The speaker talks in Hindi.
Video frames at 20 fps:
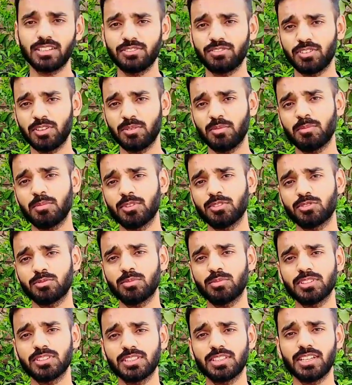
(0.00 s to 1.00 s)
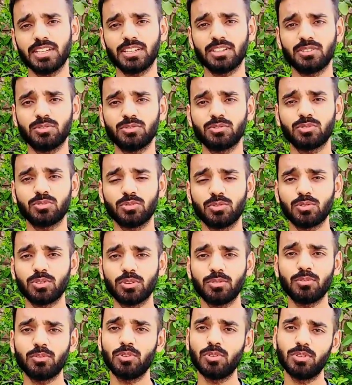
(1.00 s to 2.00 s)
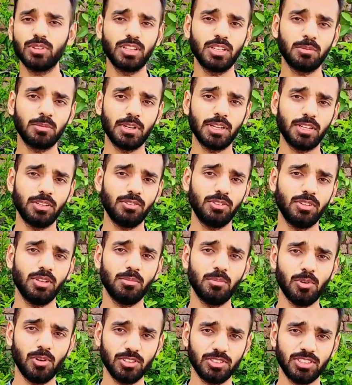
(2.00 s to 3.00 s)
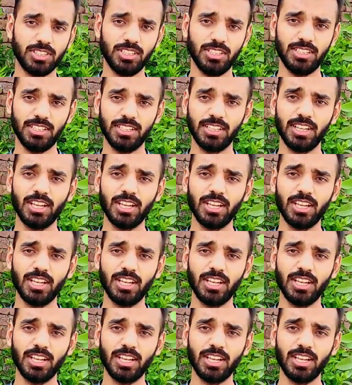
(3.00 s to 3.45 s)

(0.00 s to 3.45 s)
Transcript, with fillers: फ़ीमेल मैं सुबह से देख रहा हूँ उसको कि वो अंदर बैठी हुई है बॉक्स के अंदर